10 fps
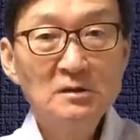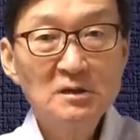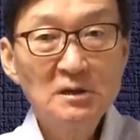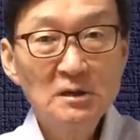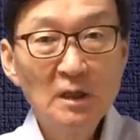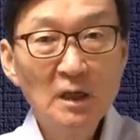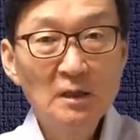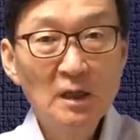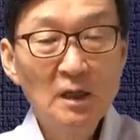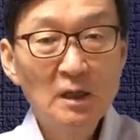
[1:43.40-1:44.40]

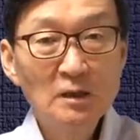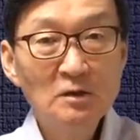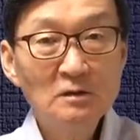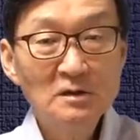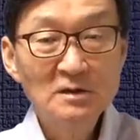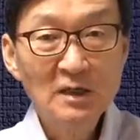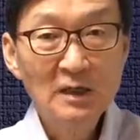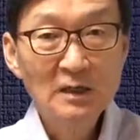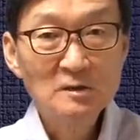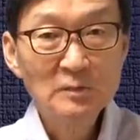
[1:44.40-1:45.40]
CNN에 이런 기사가
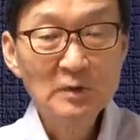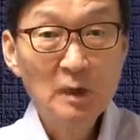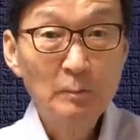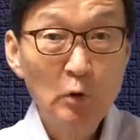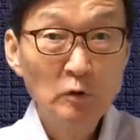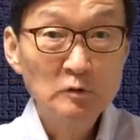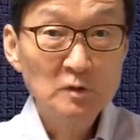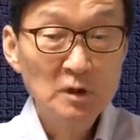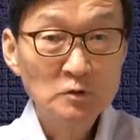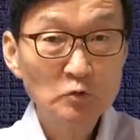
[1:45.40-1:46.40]
나왔습니다.
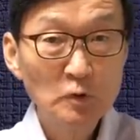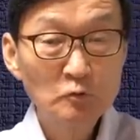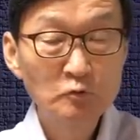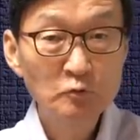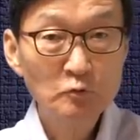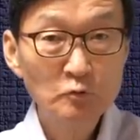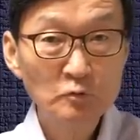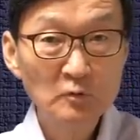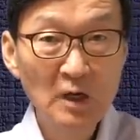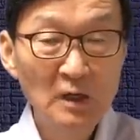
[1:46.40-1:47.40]
포천에서 우리
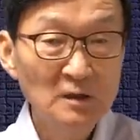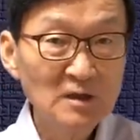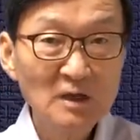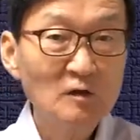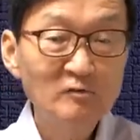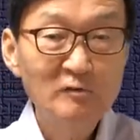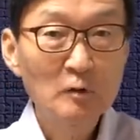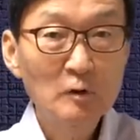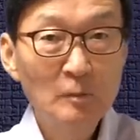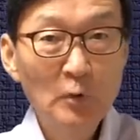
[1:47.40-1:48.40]
군군 사격
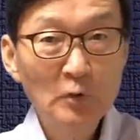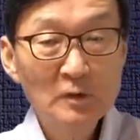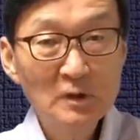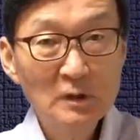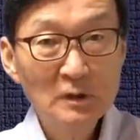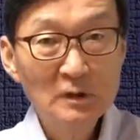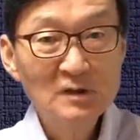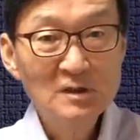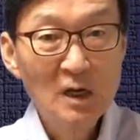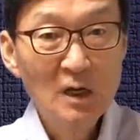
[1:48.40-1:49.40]
훈련을 본 그
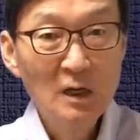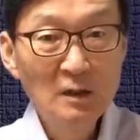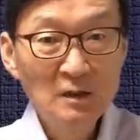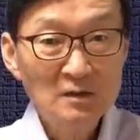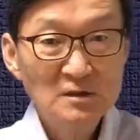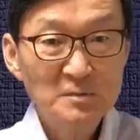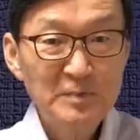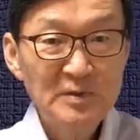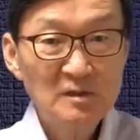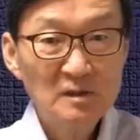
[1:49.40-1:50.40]
기자가
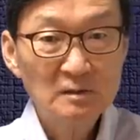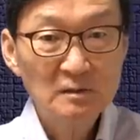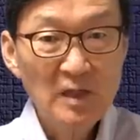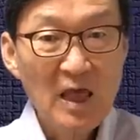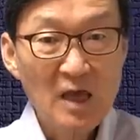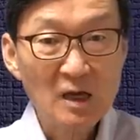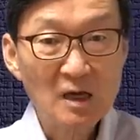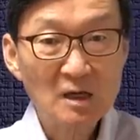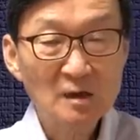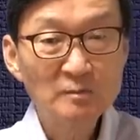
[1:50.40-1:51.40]
스피딩
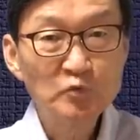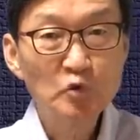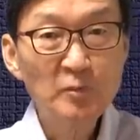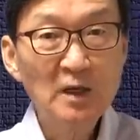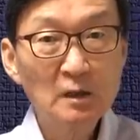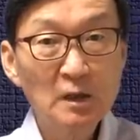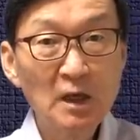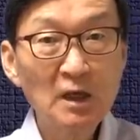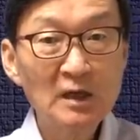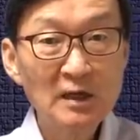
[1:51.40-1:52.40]
탱크, 부밍
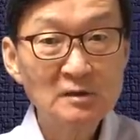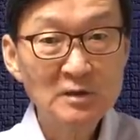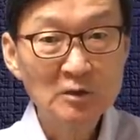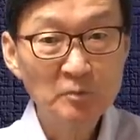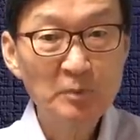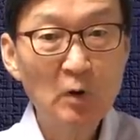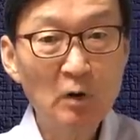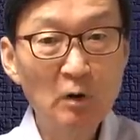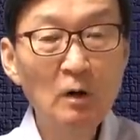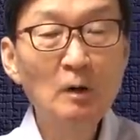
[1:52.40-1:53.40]
K9
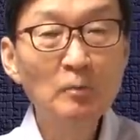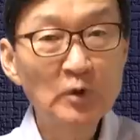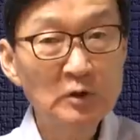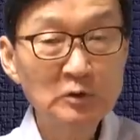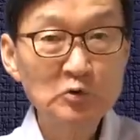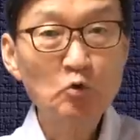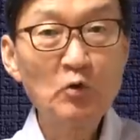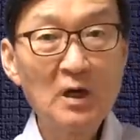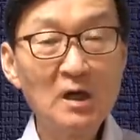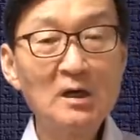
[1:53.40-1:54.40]
자주포 뭐 이런 식으로
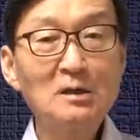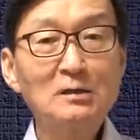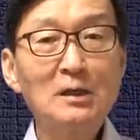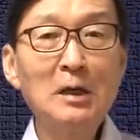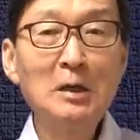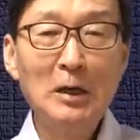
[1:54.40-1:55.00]
확 했는데